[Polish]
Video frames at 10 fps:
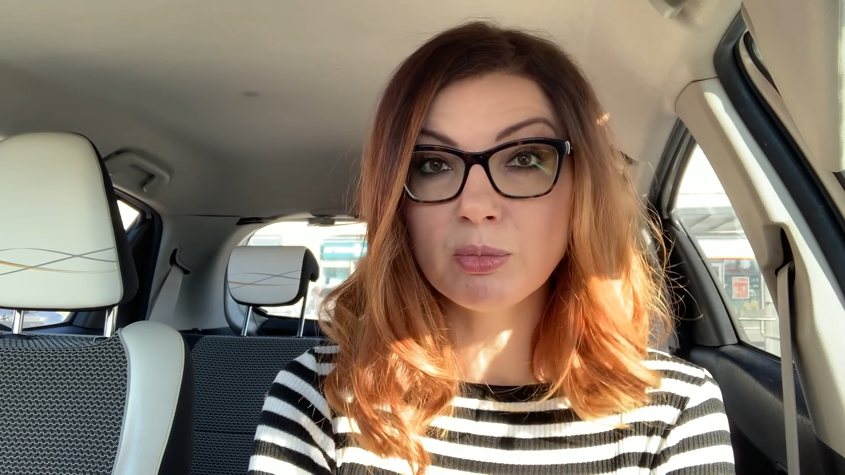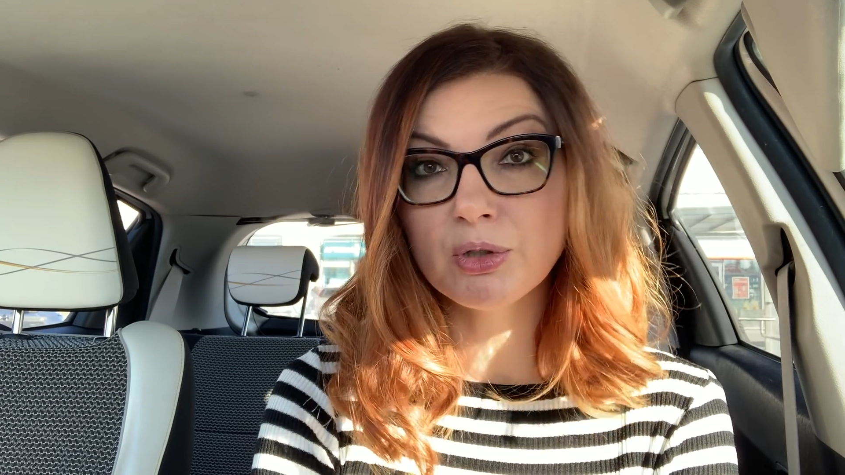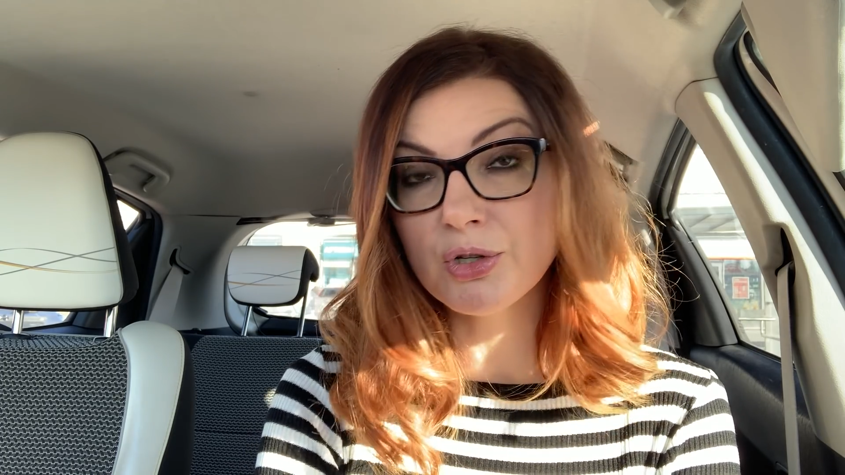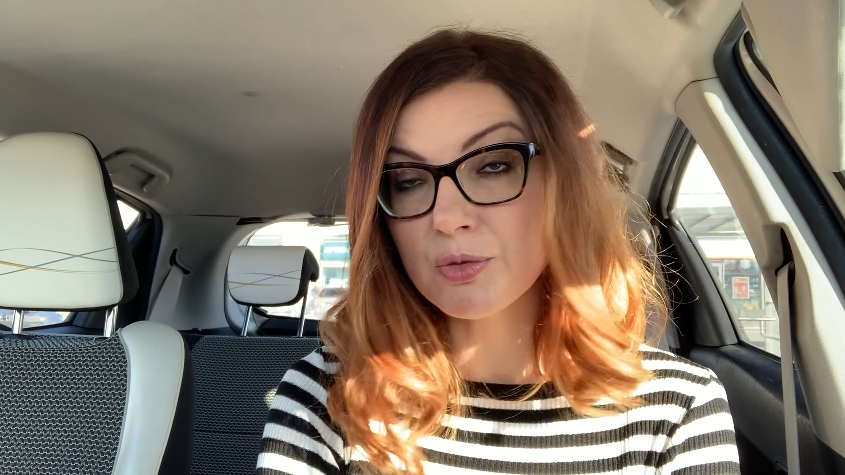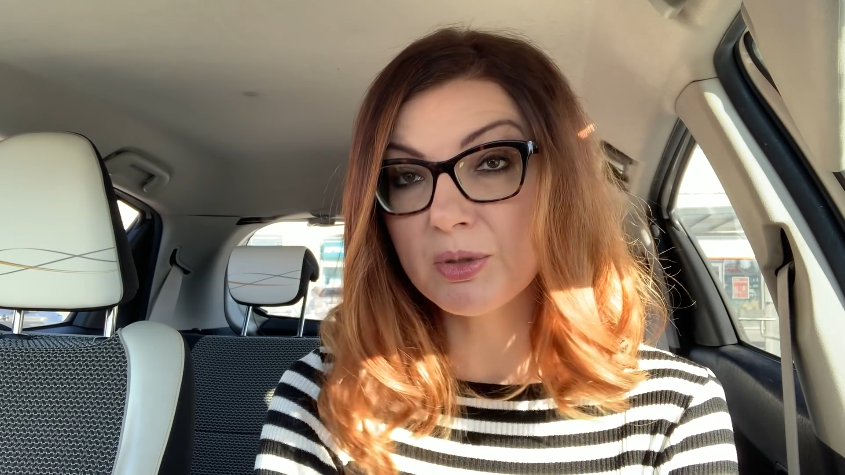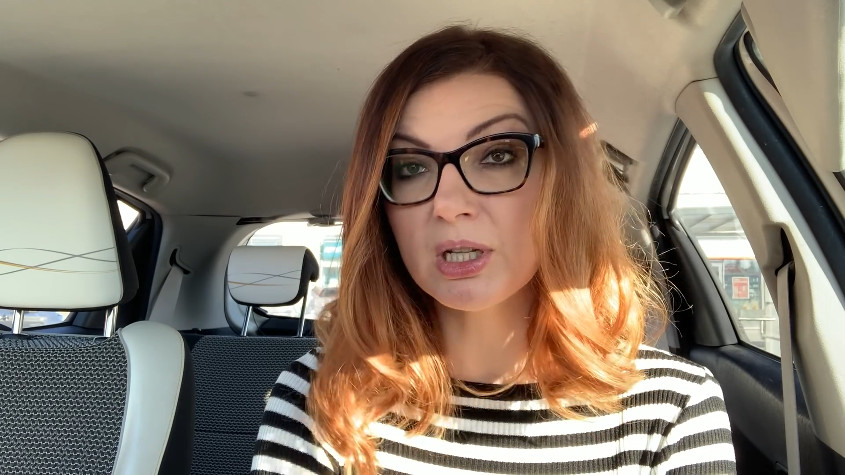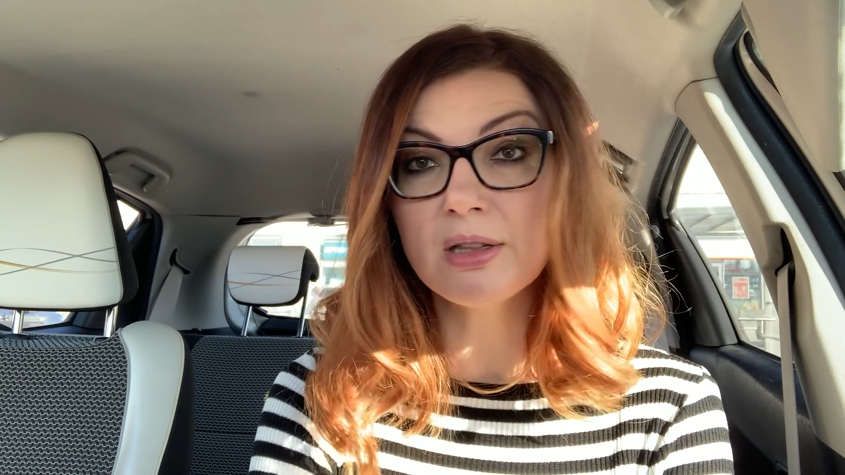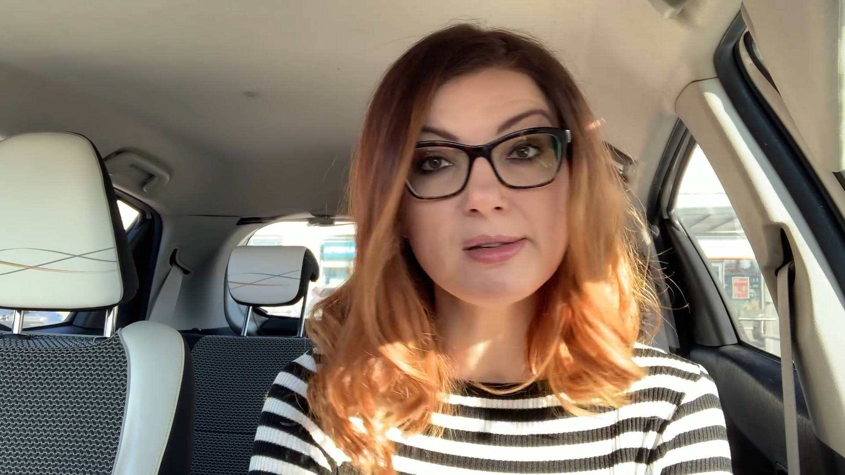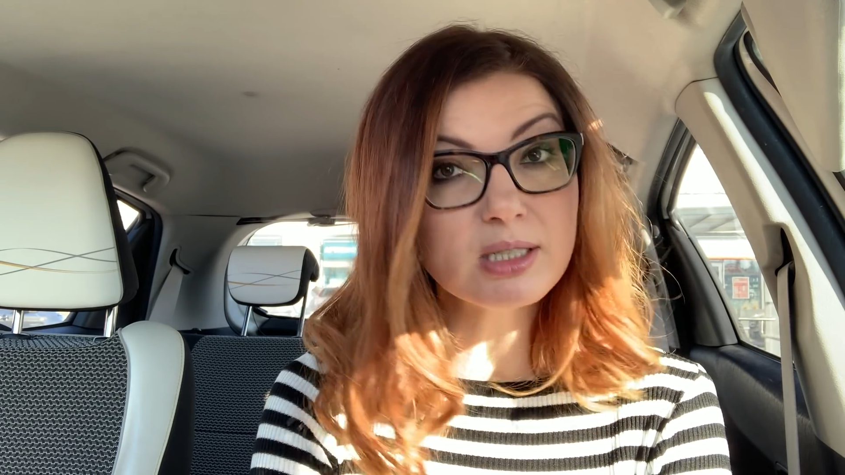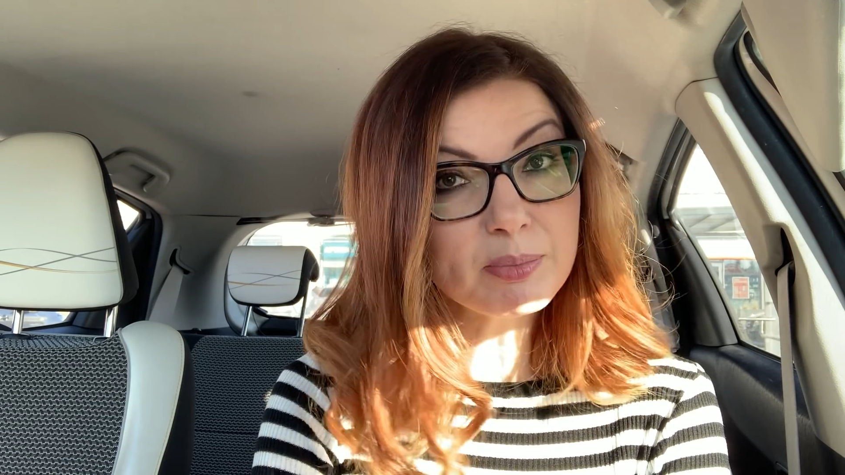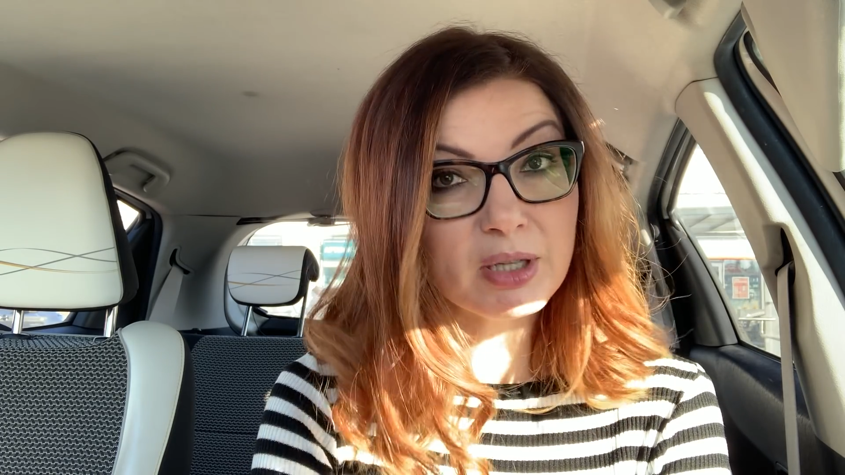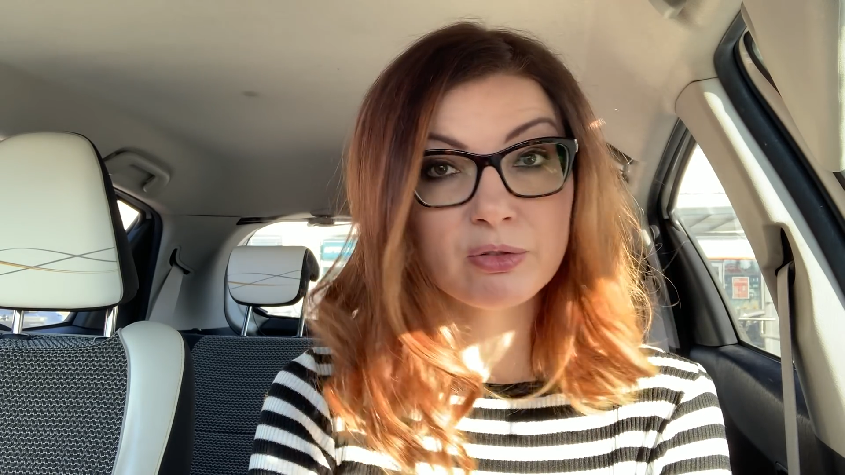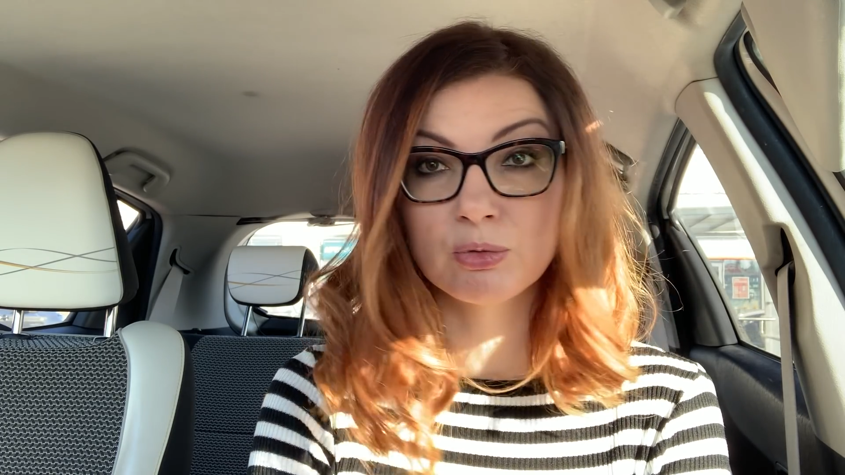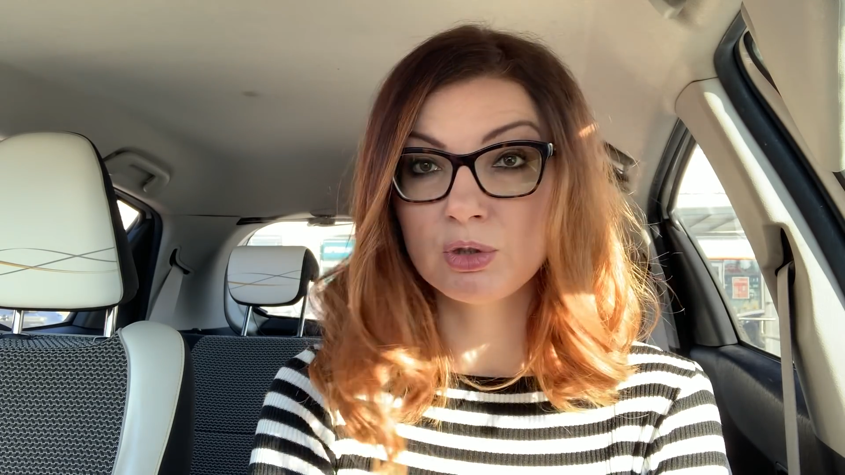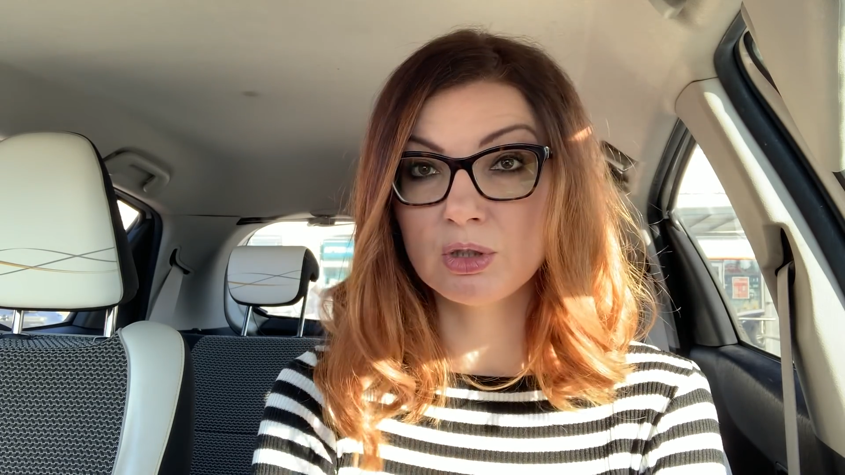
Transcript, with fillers: bo jej szpital nie zapewnił